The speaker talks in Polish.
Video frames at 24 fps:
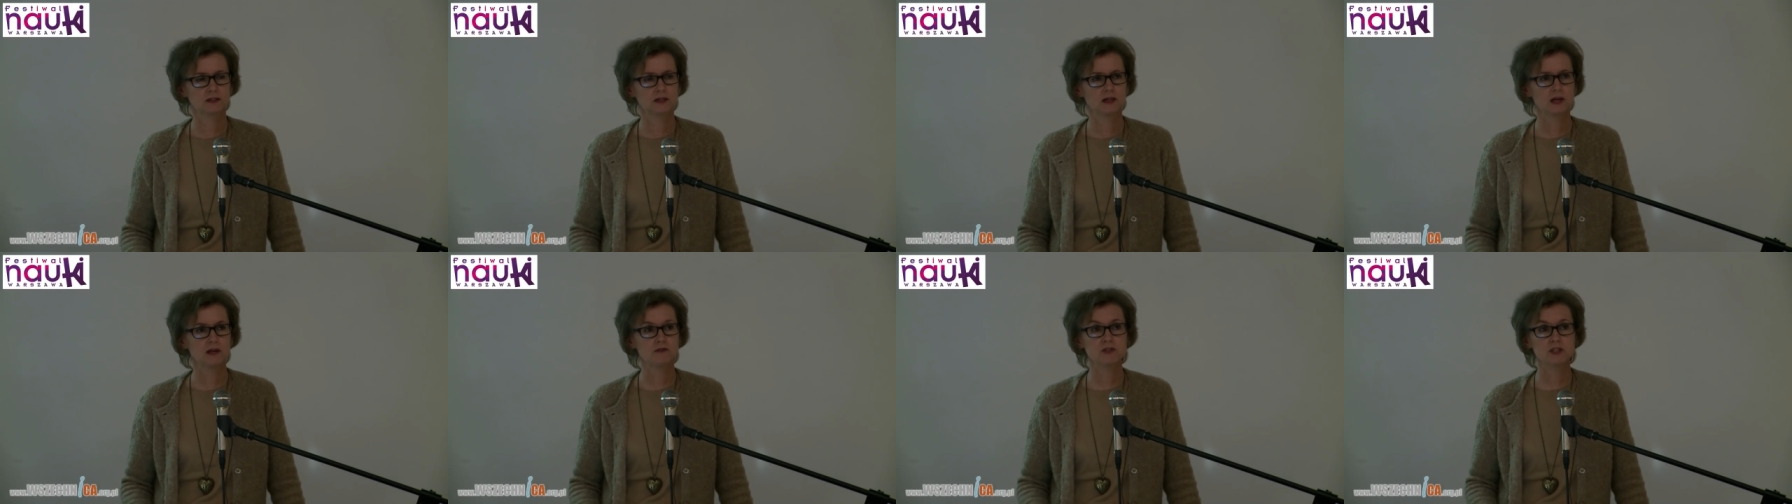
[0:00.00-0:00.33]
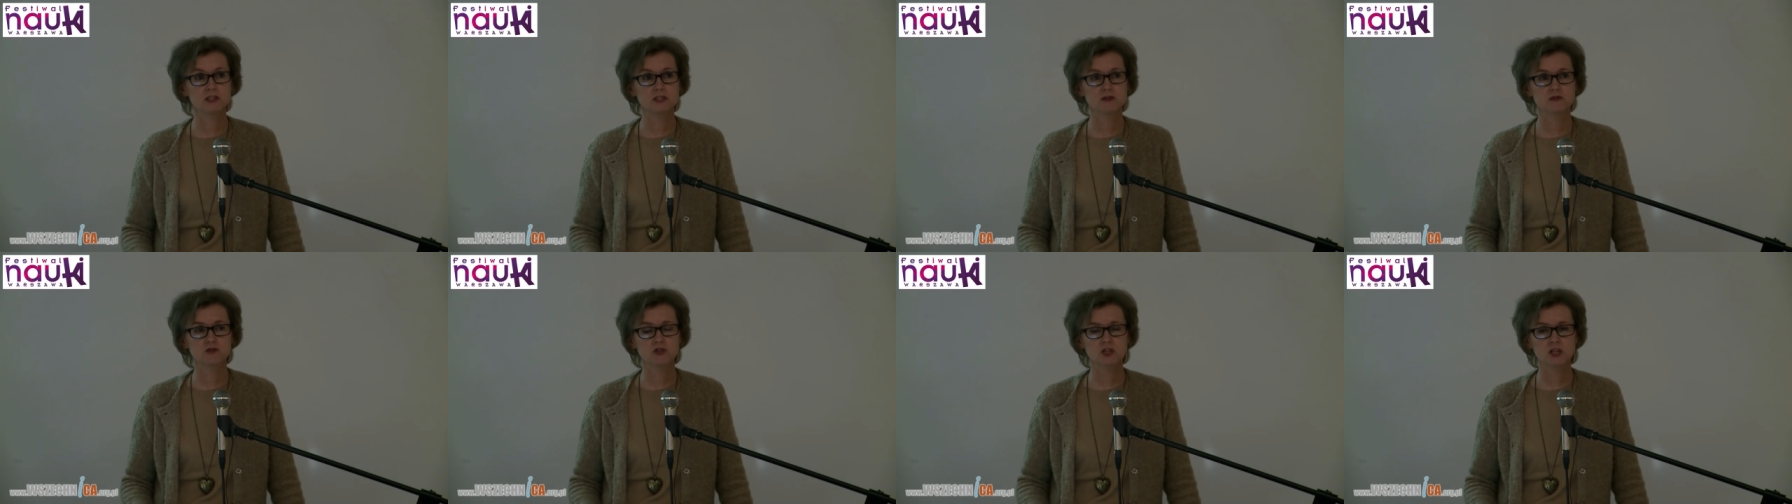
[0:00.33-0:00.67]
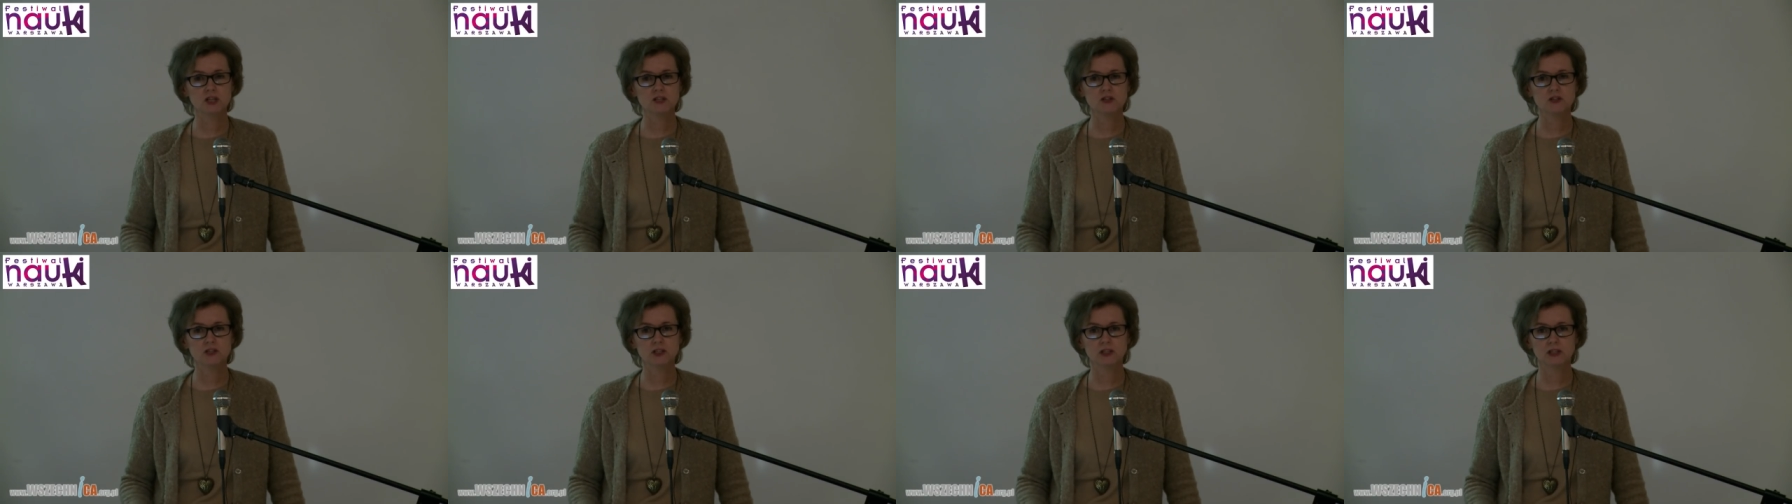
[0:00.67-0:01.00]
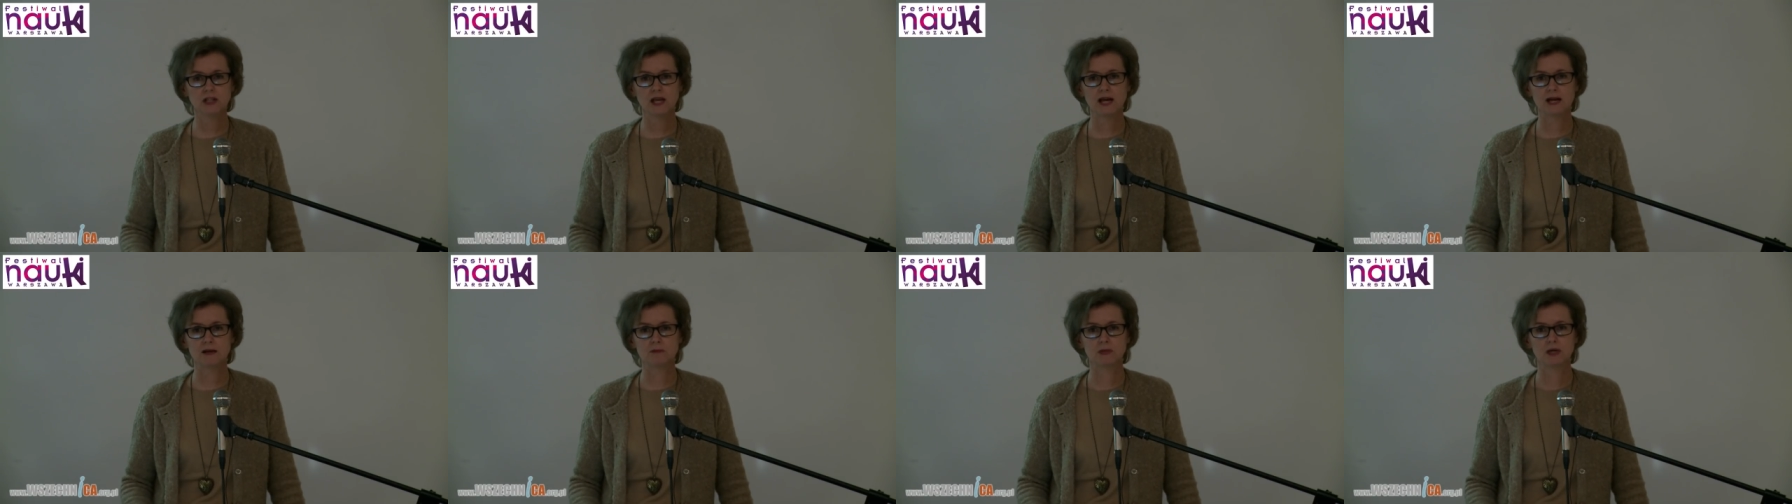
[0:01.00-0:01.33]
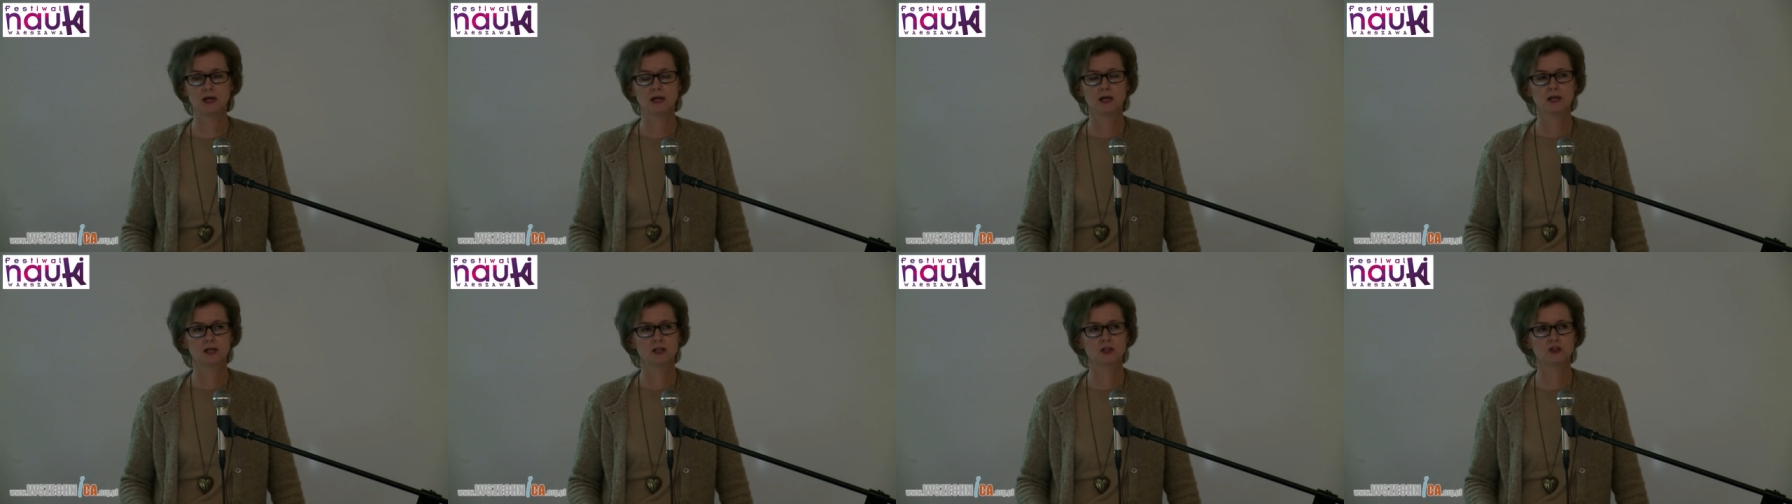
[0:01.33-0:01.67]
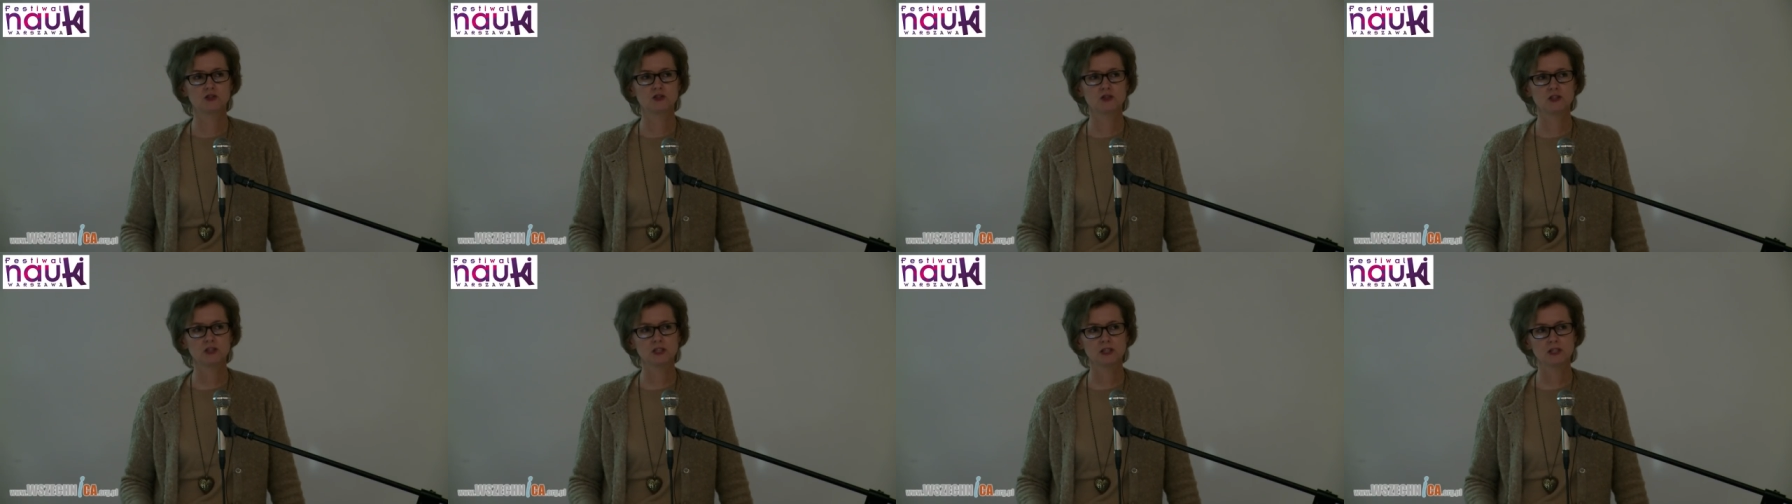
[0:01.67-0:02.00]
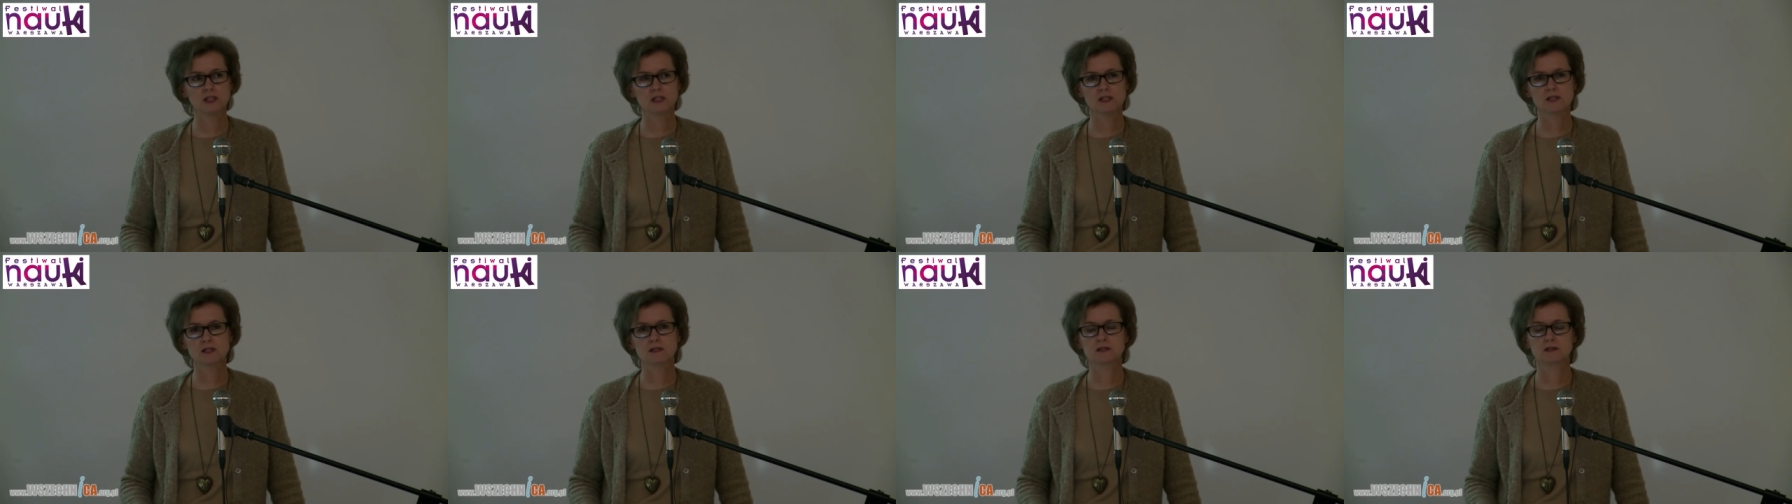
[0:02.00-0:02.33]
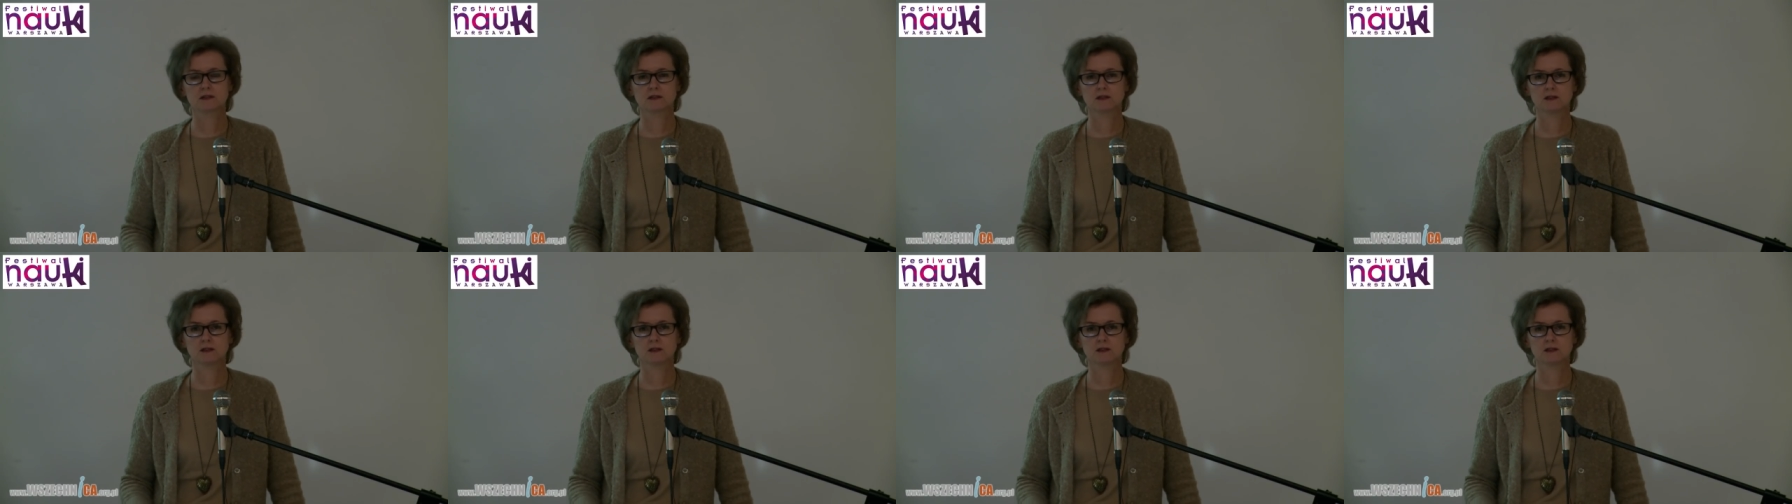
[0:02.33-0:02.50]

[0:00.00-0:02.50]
A więc wszędzie tam, gdzie jest